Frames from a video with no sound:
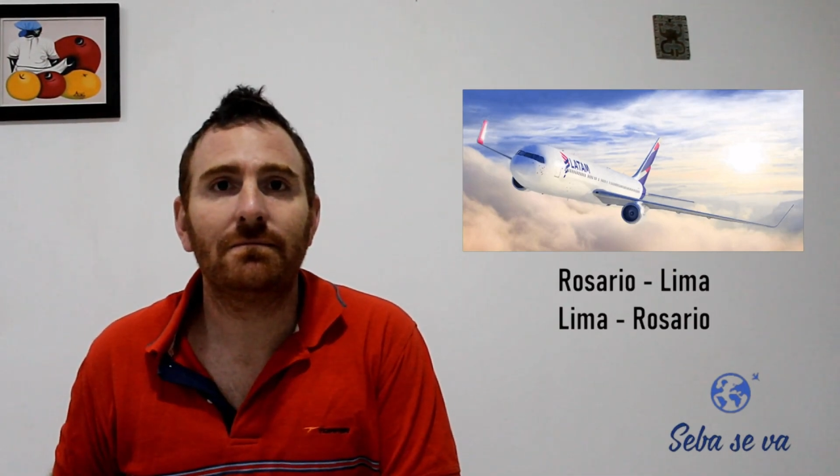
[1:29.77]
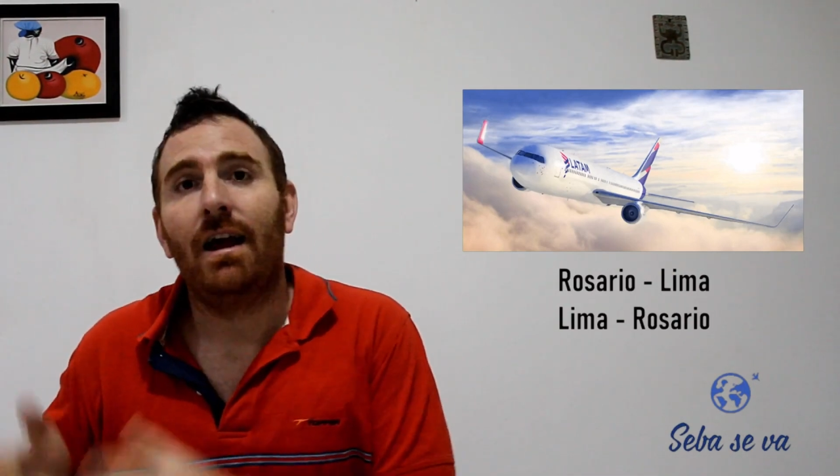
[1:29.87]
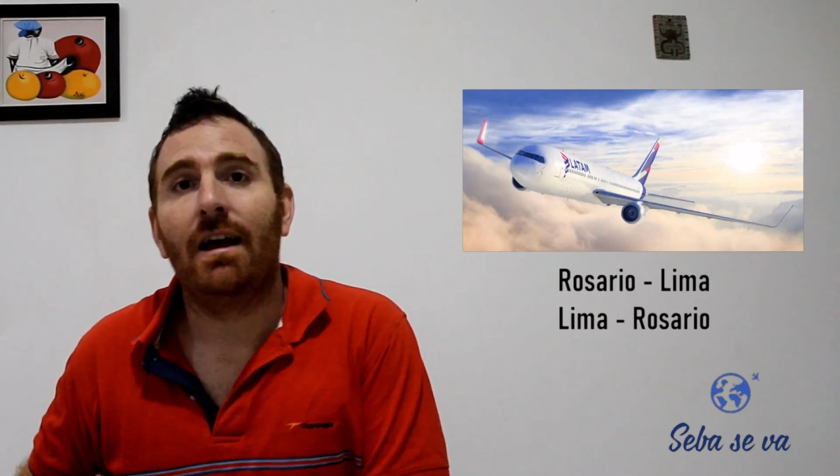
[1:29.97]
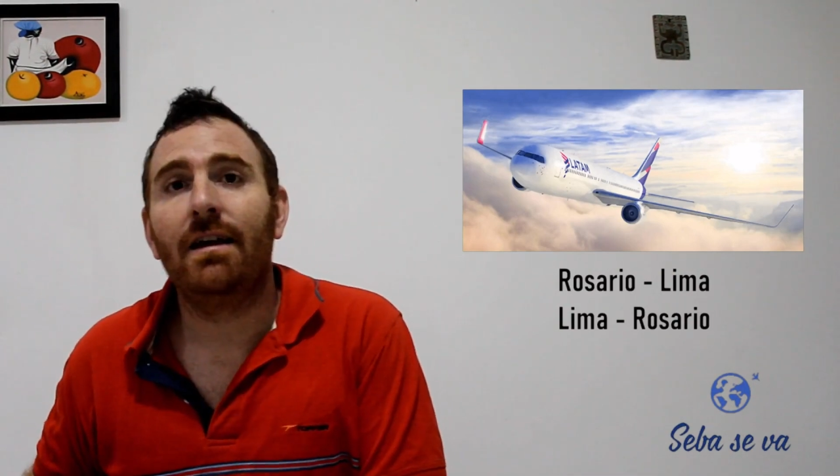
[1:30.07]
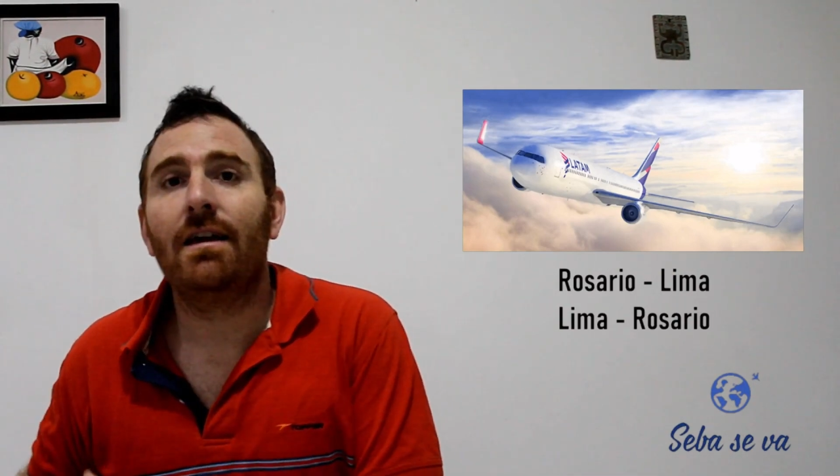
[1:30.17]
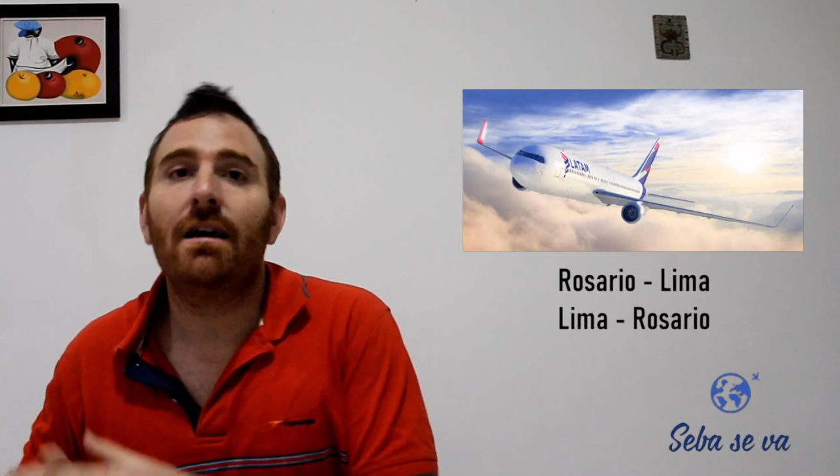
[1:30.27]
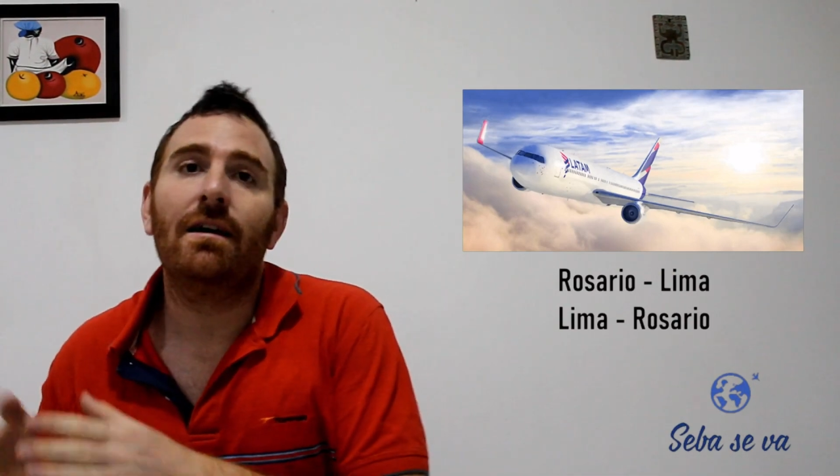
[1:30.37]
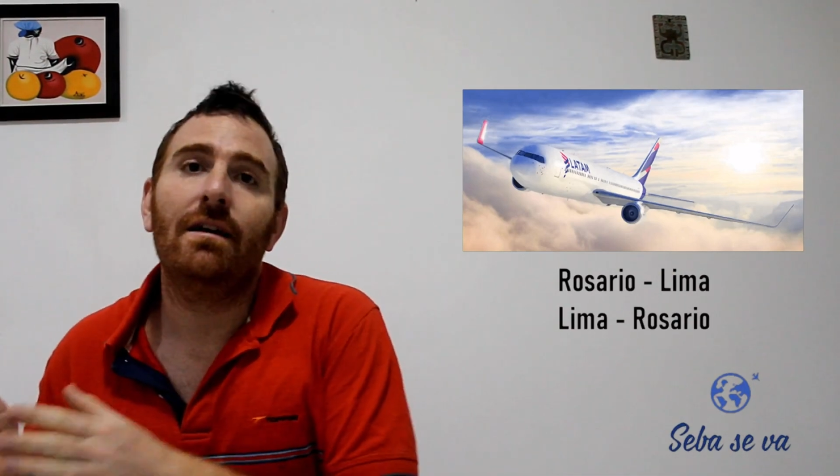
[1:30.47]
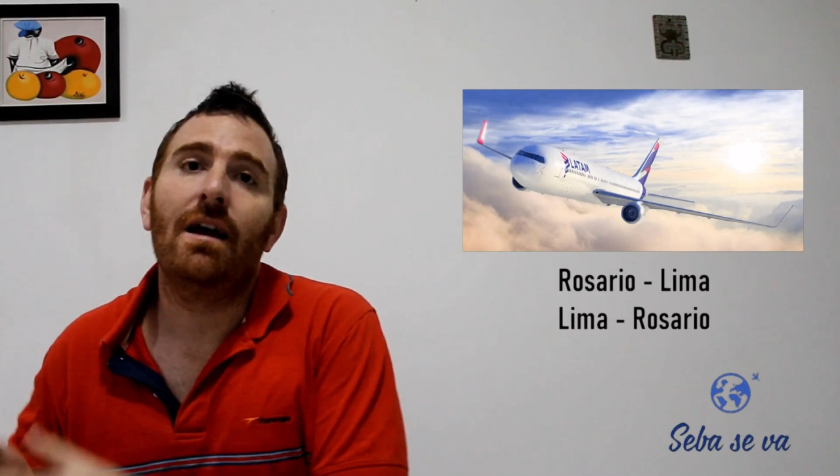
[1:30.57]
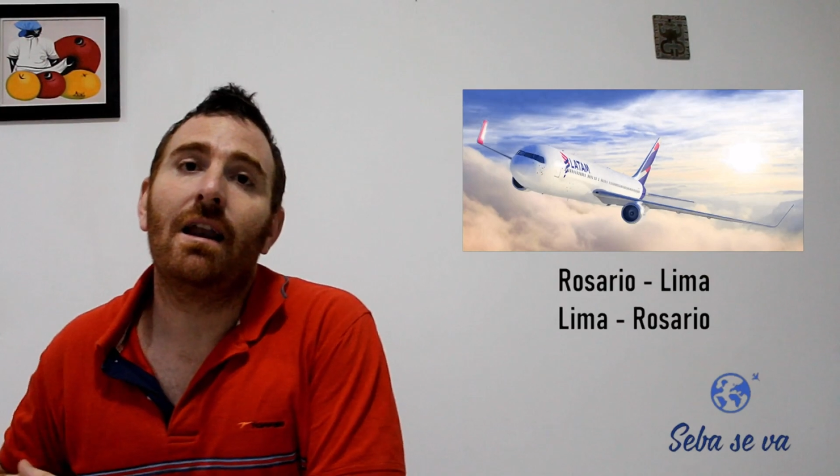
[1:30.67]
a la
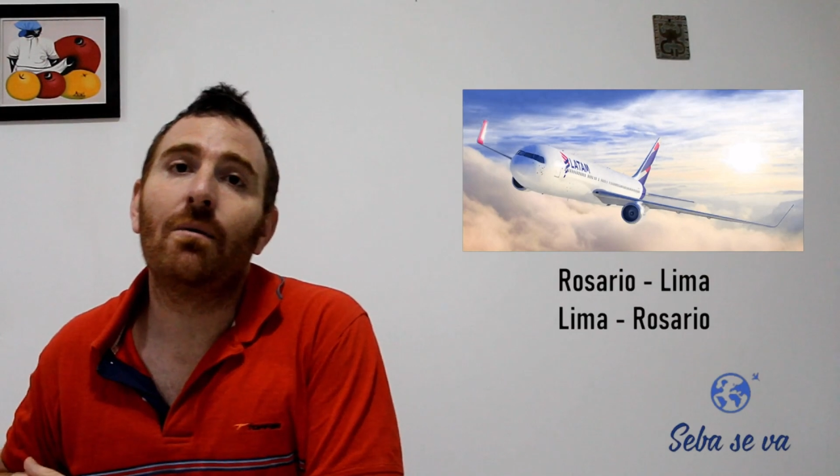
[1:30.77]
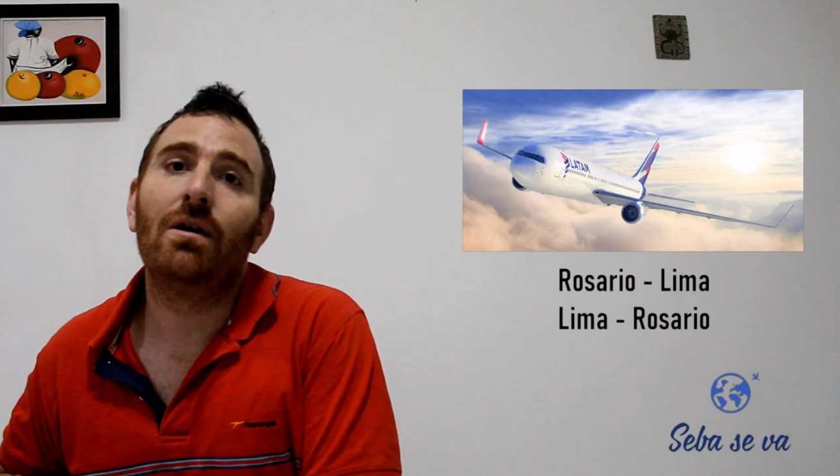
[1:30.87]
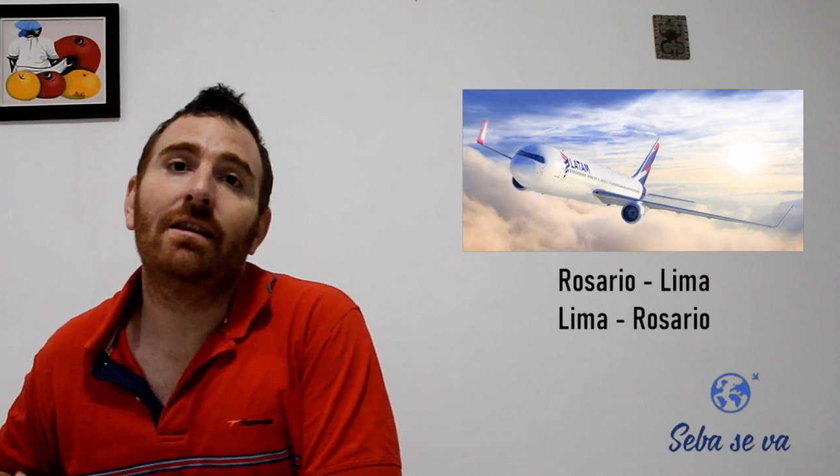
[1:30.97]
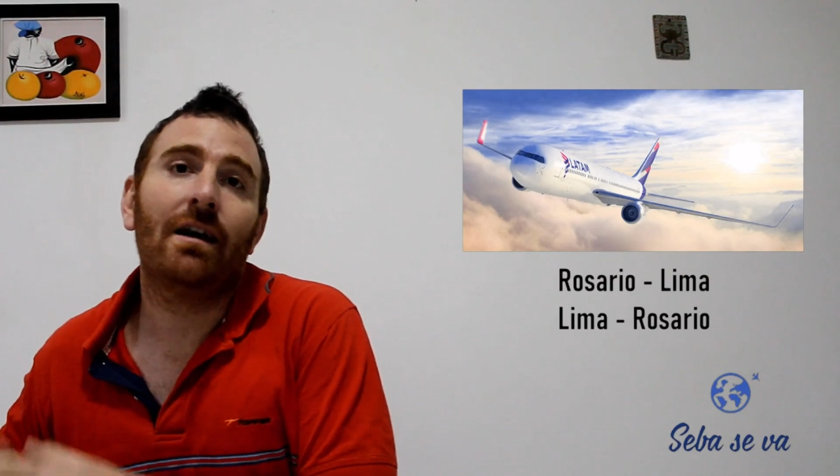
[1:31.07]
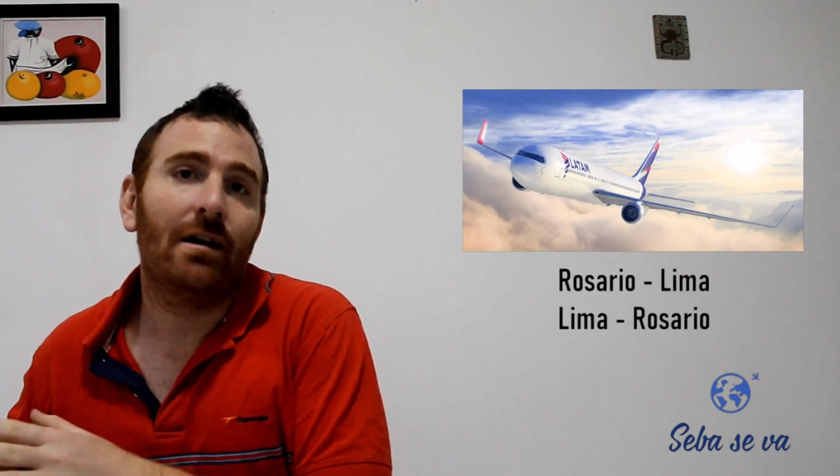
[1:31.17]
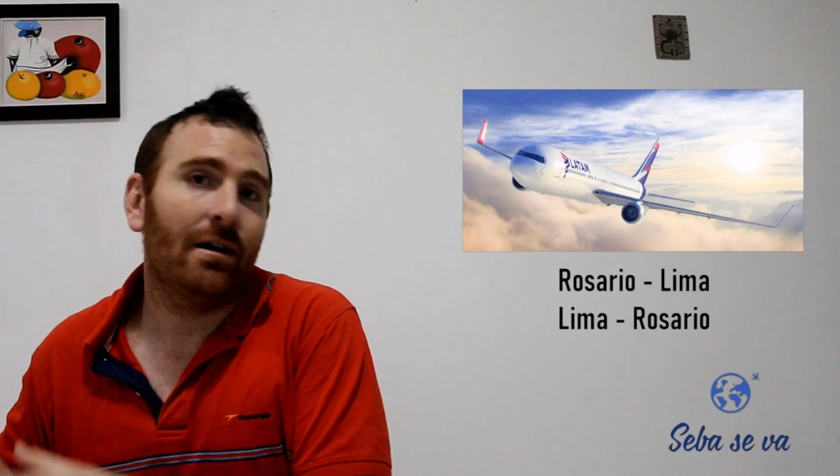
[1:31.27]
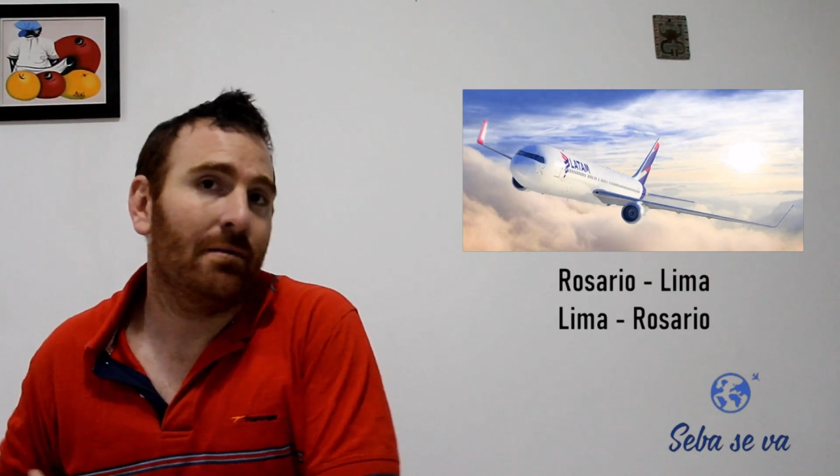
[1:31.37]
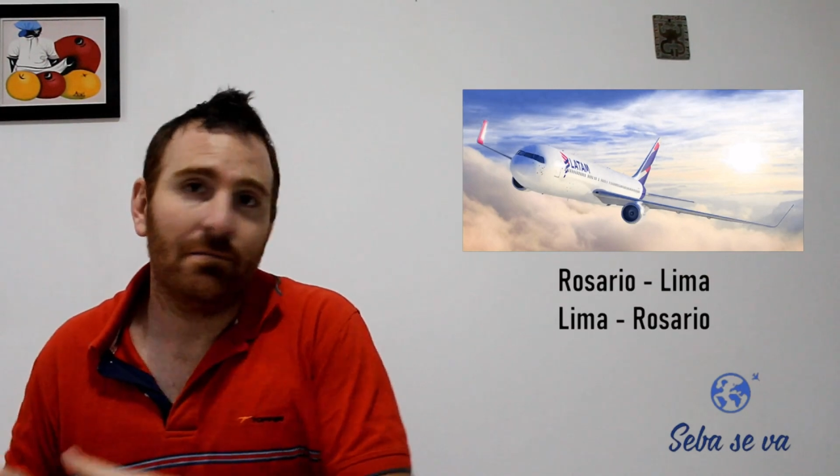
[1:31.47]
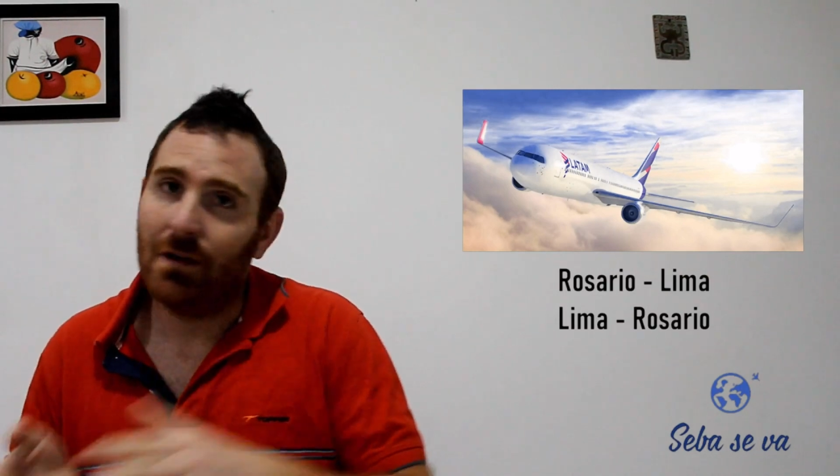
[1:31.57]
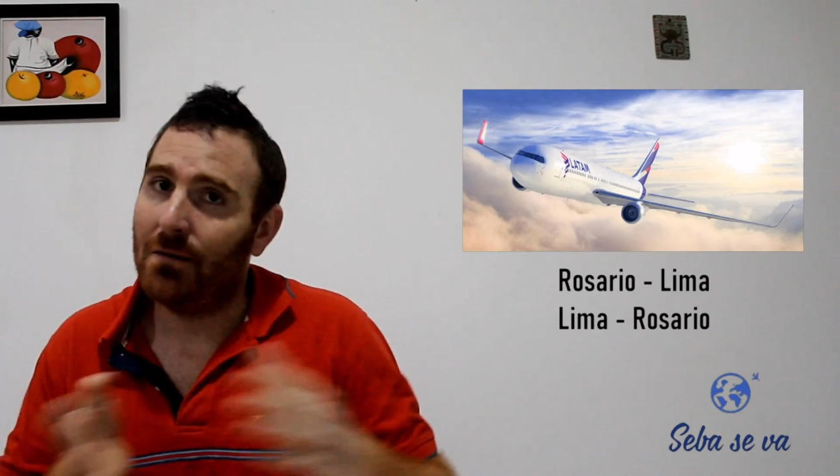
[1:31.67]
ida, y a la vuelta
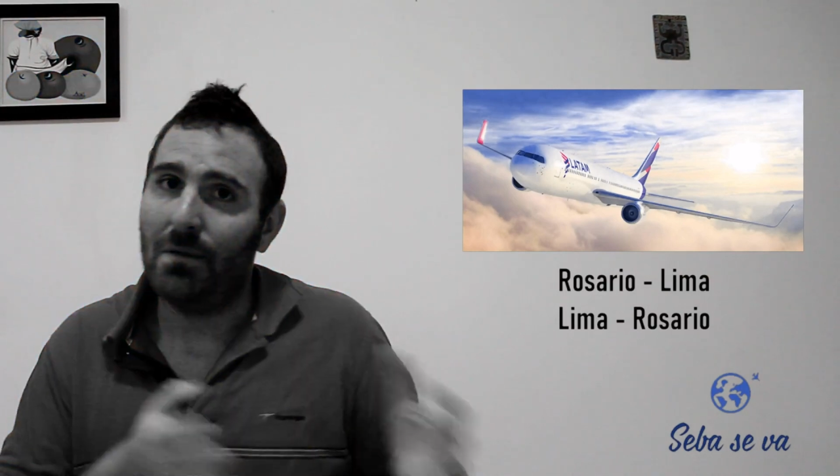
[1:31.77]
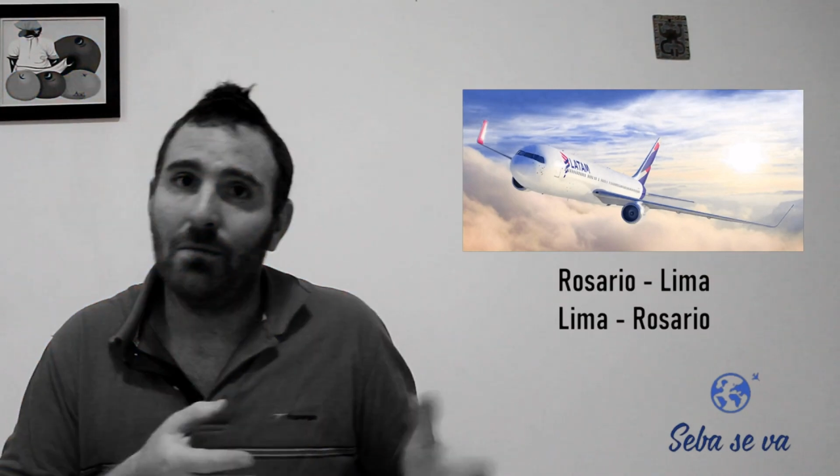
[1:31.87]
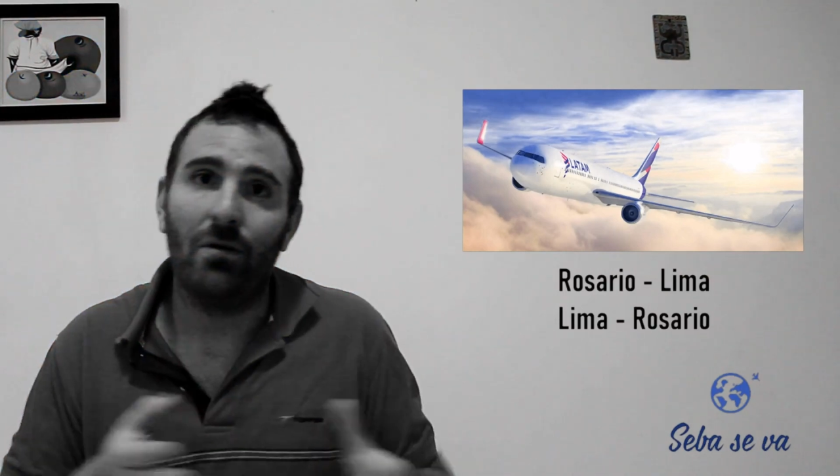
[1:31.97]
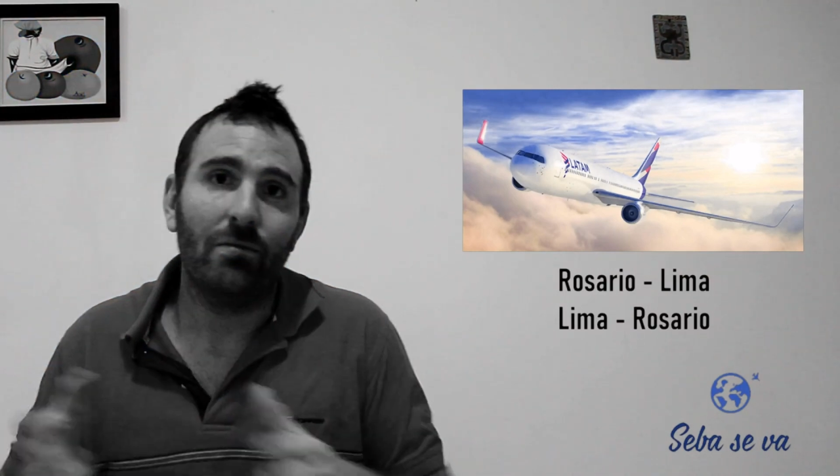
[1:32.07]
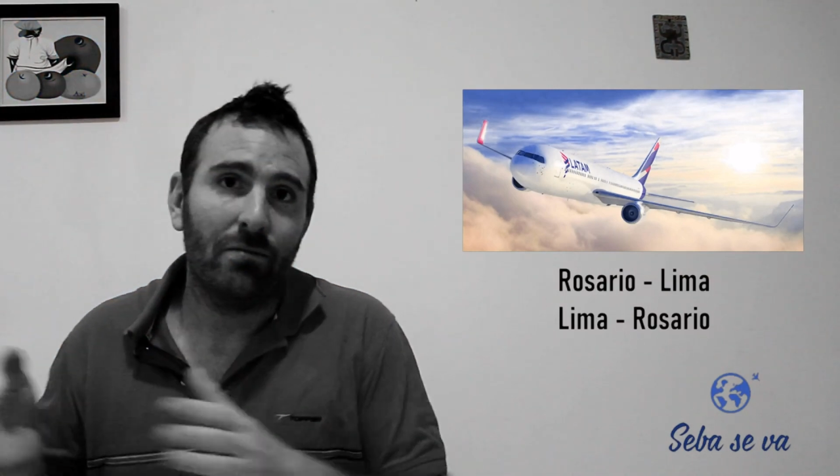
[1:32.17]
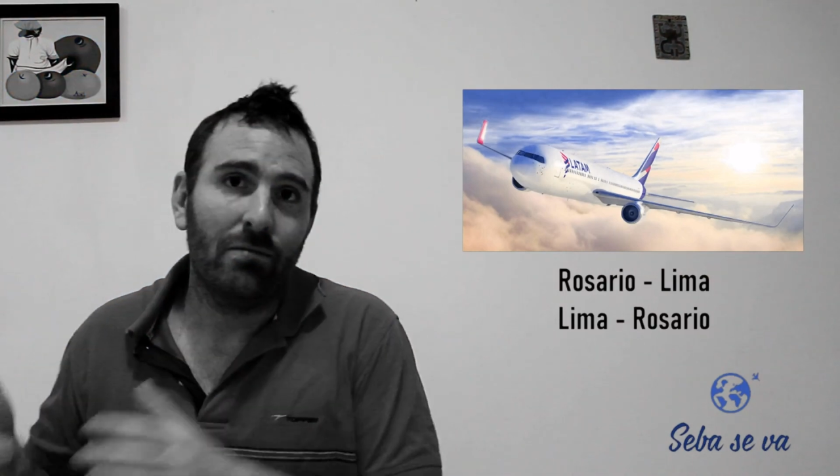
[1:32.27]
el mismo